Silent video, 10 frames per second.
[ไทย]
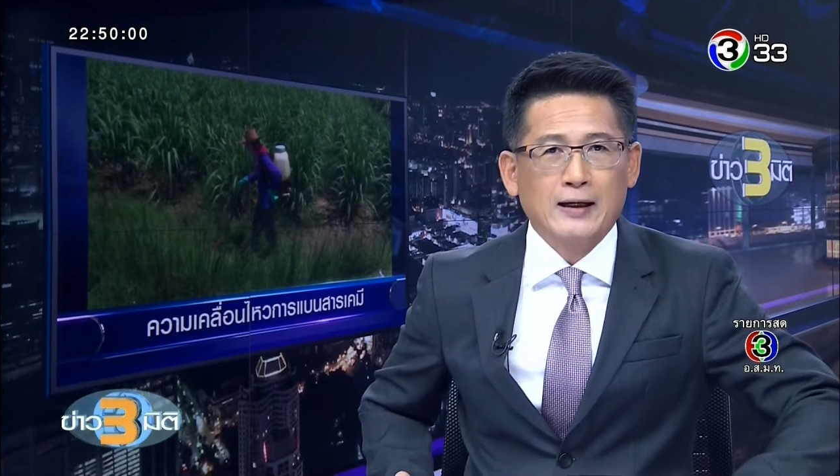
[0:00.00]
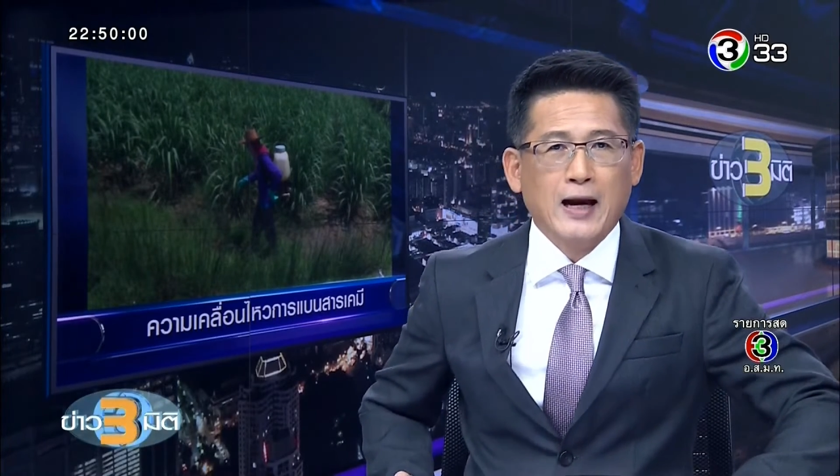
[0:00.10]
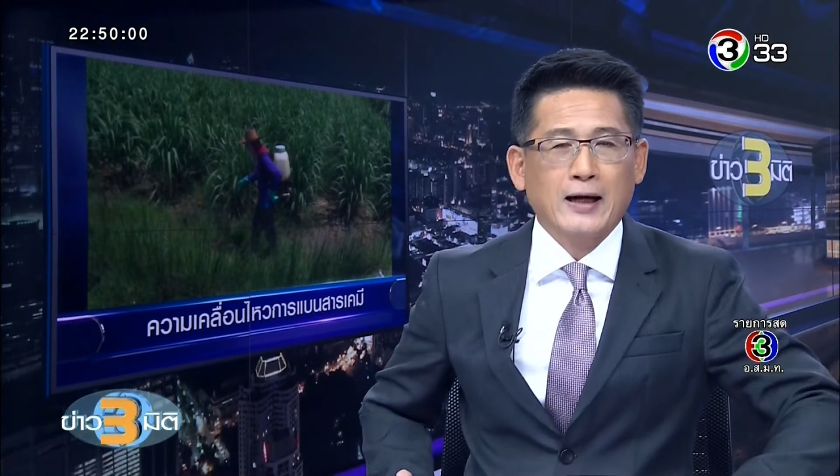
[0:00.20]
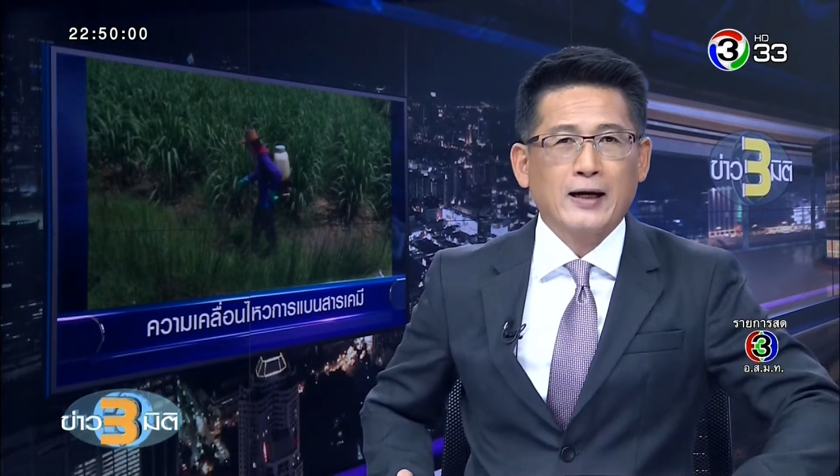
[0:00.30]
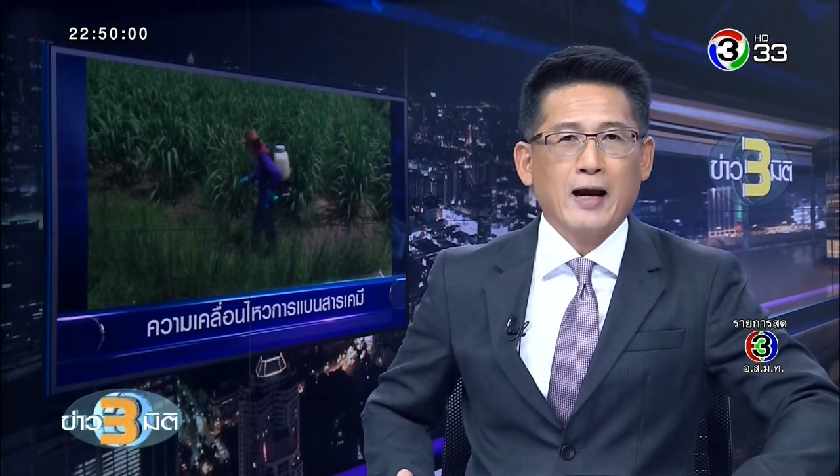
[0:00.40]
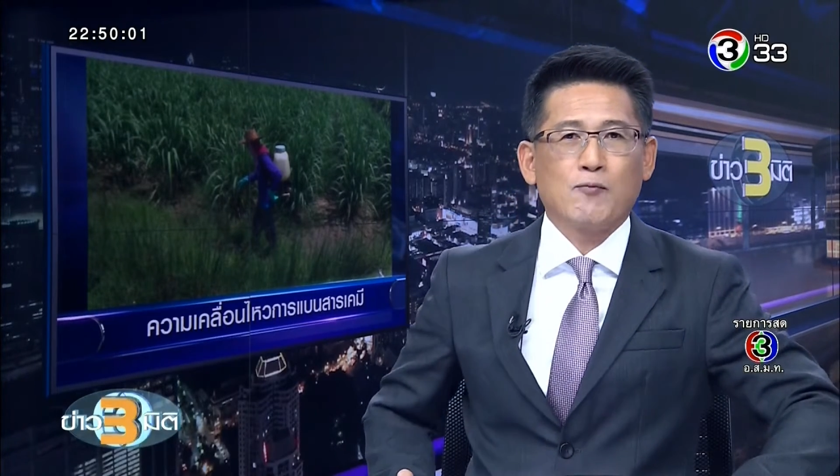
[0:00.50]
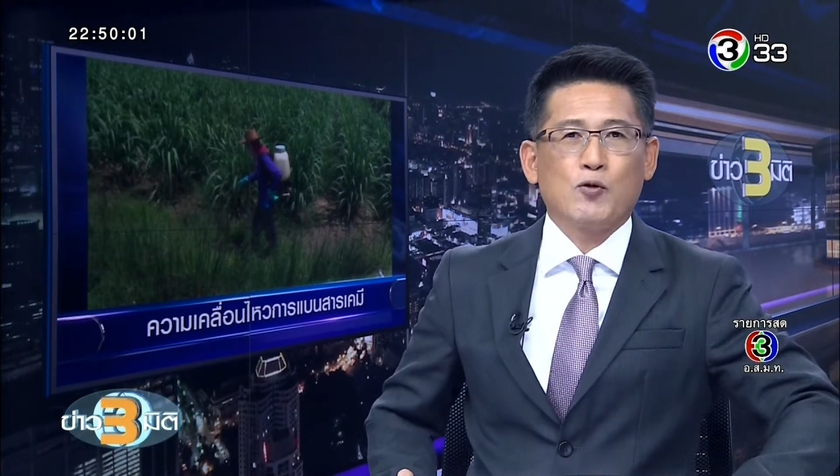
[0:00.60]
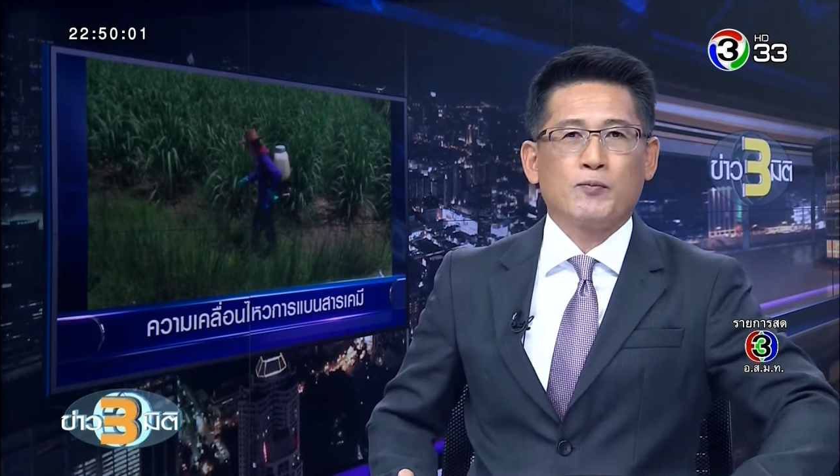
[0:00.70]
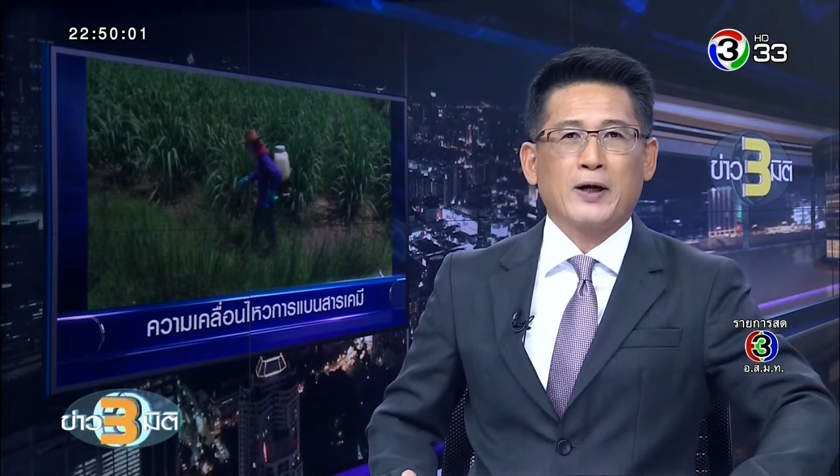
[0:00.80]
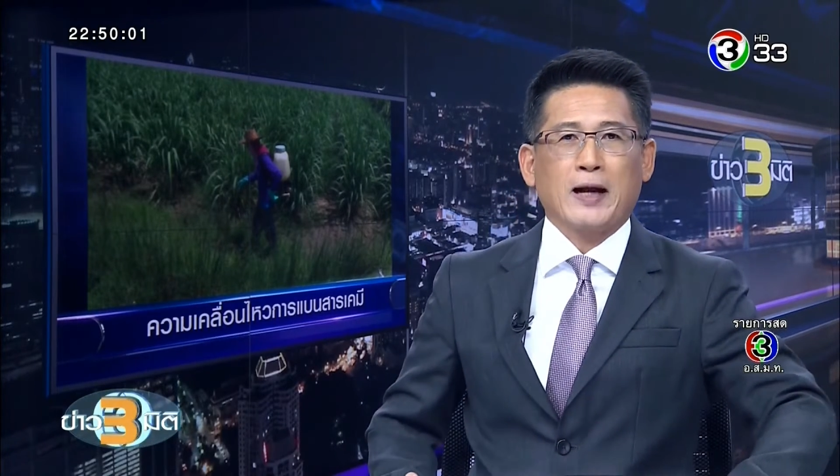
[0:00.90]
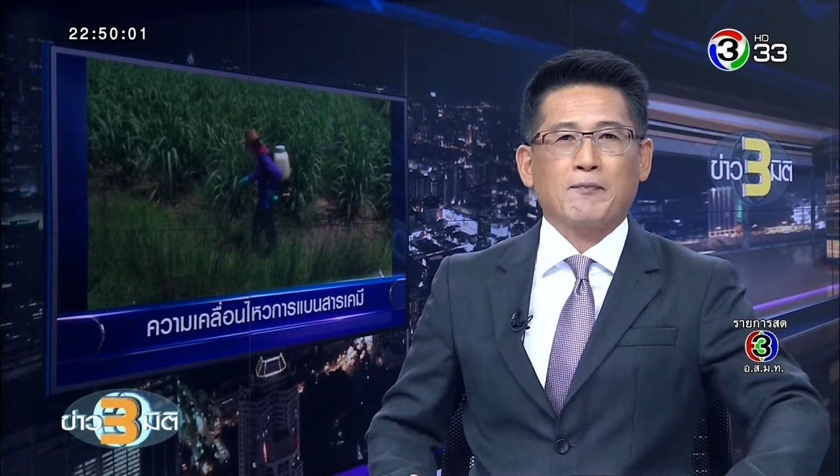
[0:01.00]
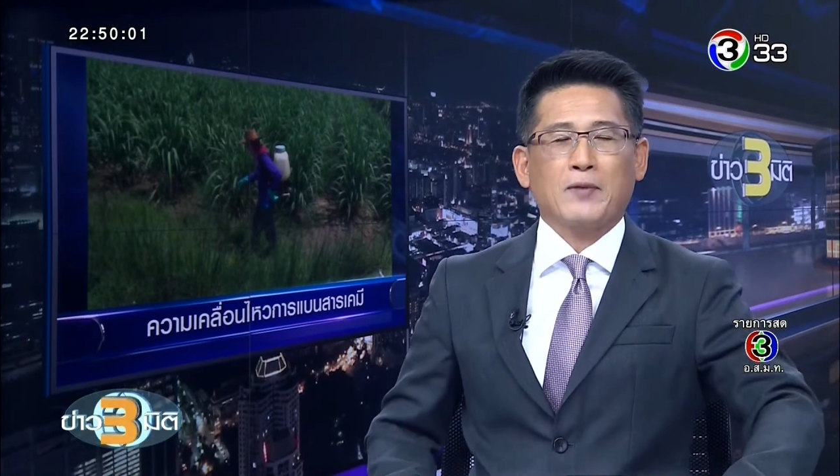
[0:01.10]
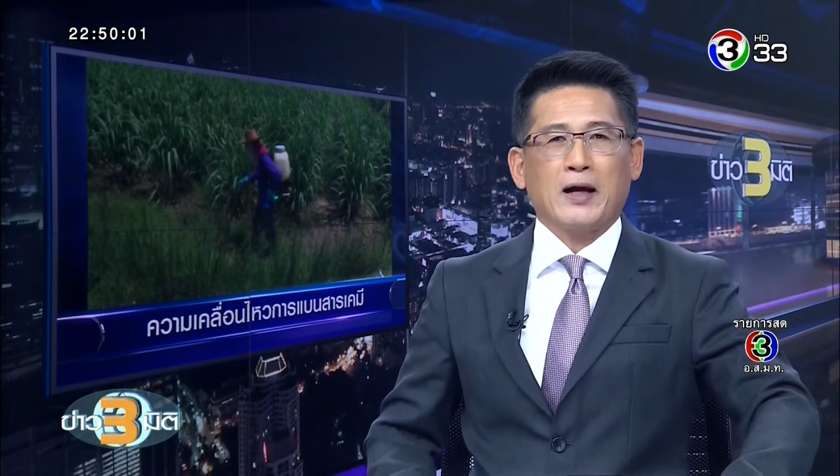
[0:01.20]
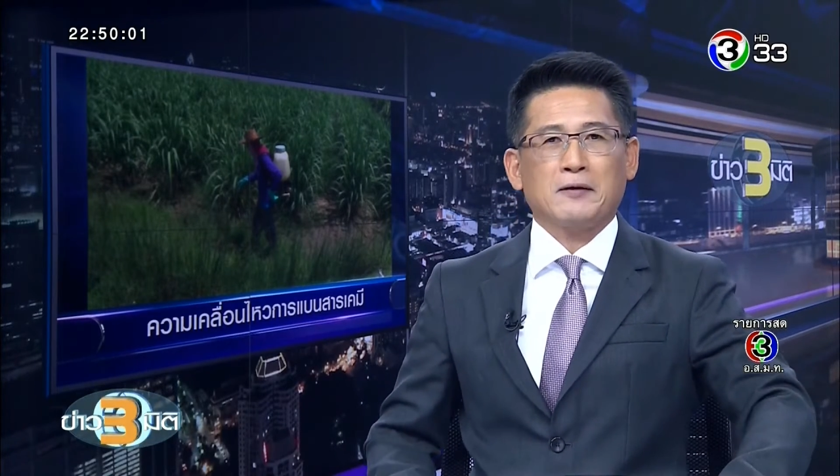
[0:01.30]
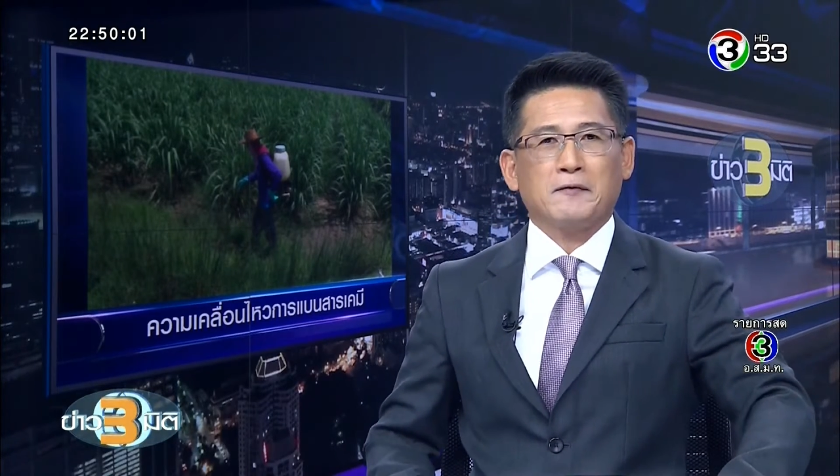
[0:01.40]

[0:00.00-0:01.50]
กหลายแง่มุมนะครับ ทั้ง